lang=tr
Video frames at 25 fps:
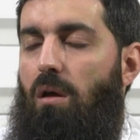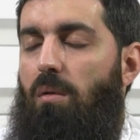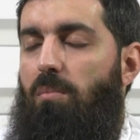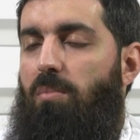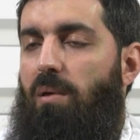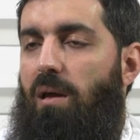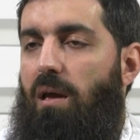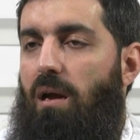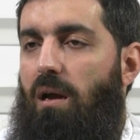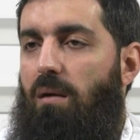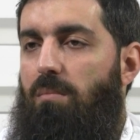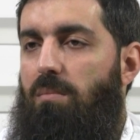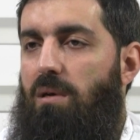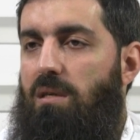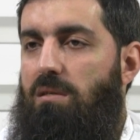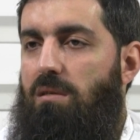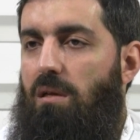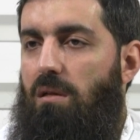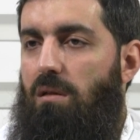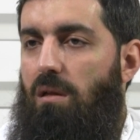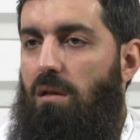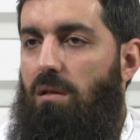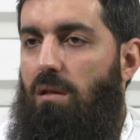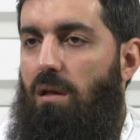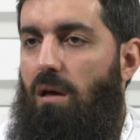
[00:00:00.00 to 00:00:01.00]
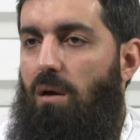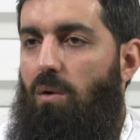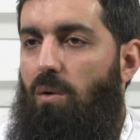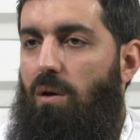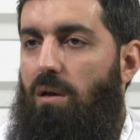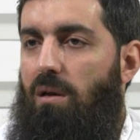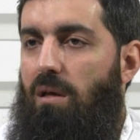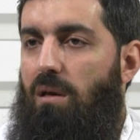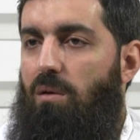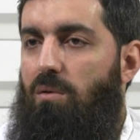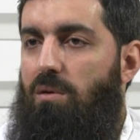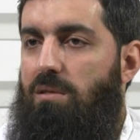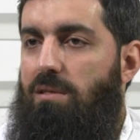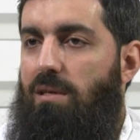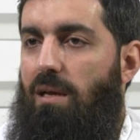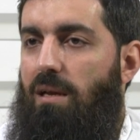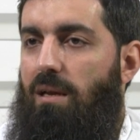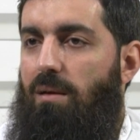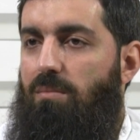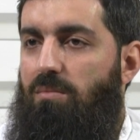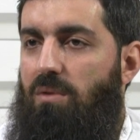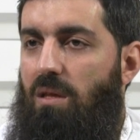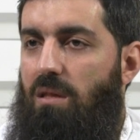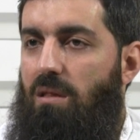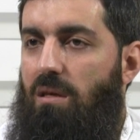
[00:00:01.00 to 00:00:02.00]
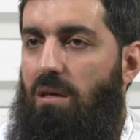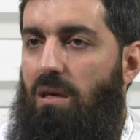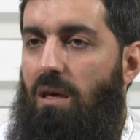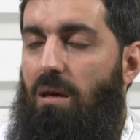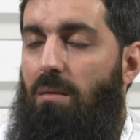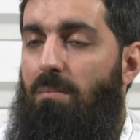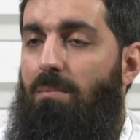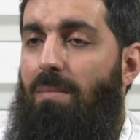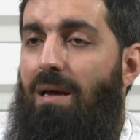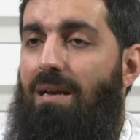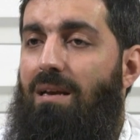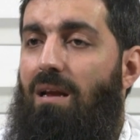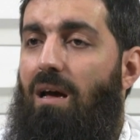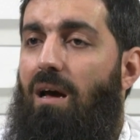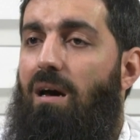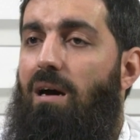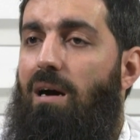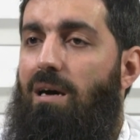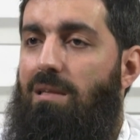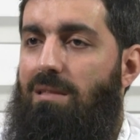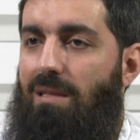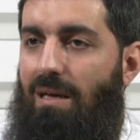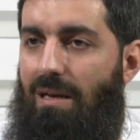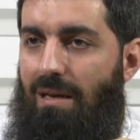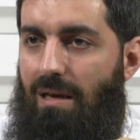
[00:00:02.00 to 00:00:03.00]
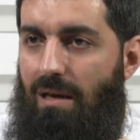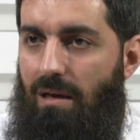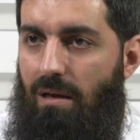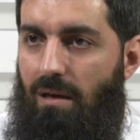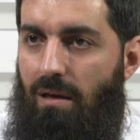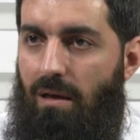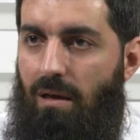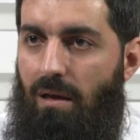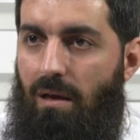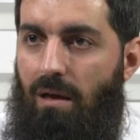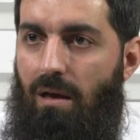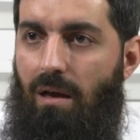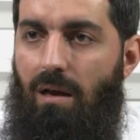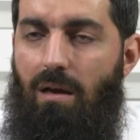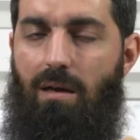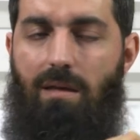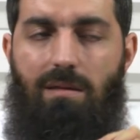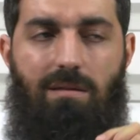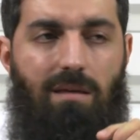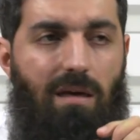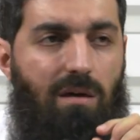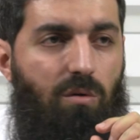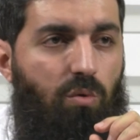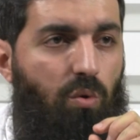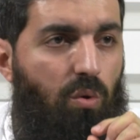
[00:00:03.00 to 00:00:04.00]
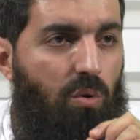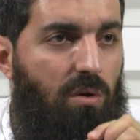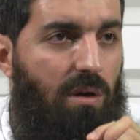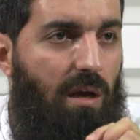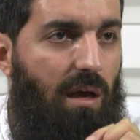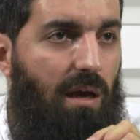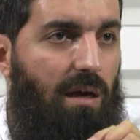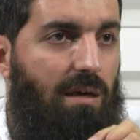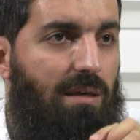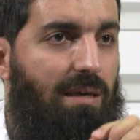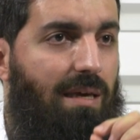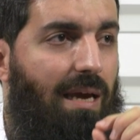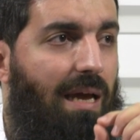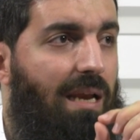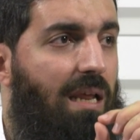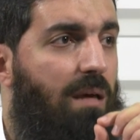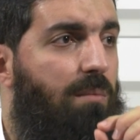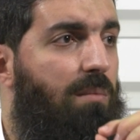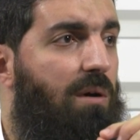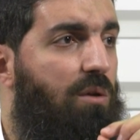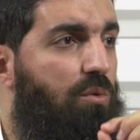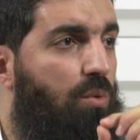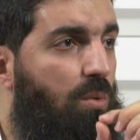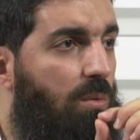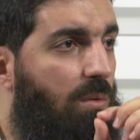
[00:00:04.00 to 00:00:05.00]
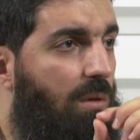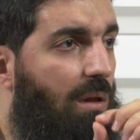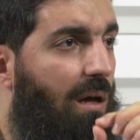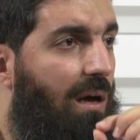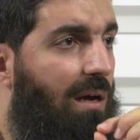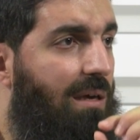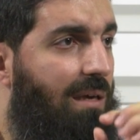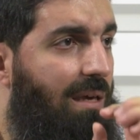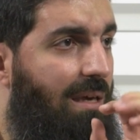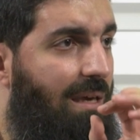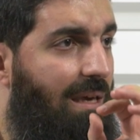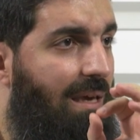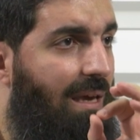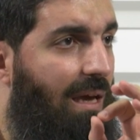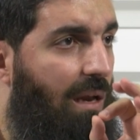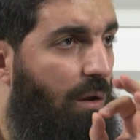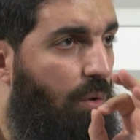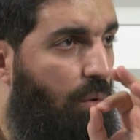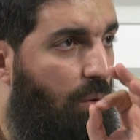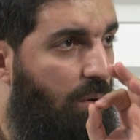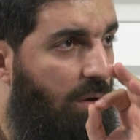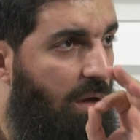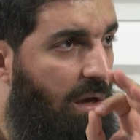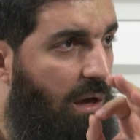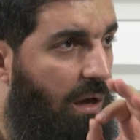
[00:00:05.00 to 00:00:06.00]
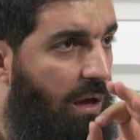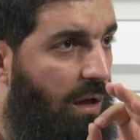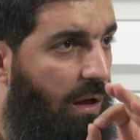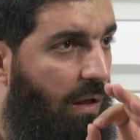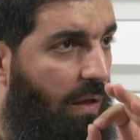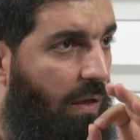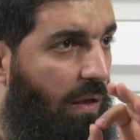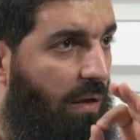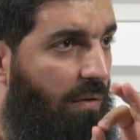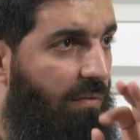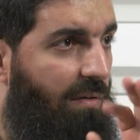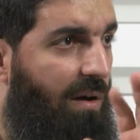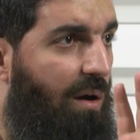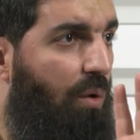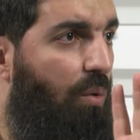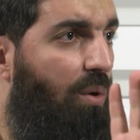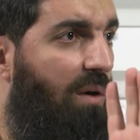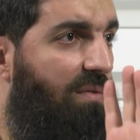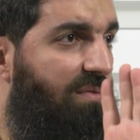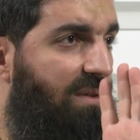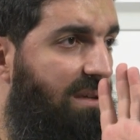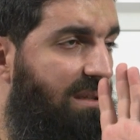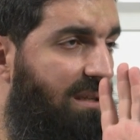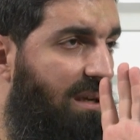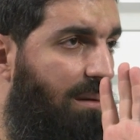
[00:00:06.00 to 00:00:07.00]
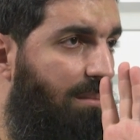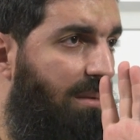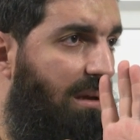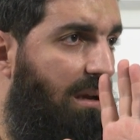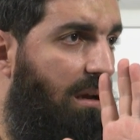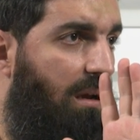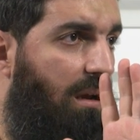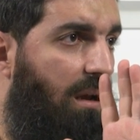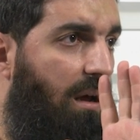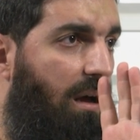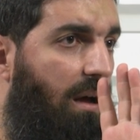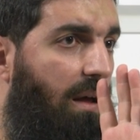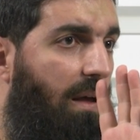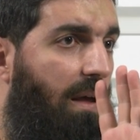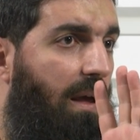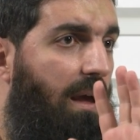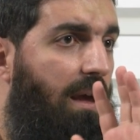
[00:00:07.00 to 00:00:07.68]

Peygamber sallallahu aleyhi ve sellem dedi ki men katele litekune kelimetullahi hiyel ulya fehuve fi sebilillah.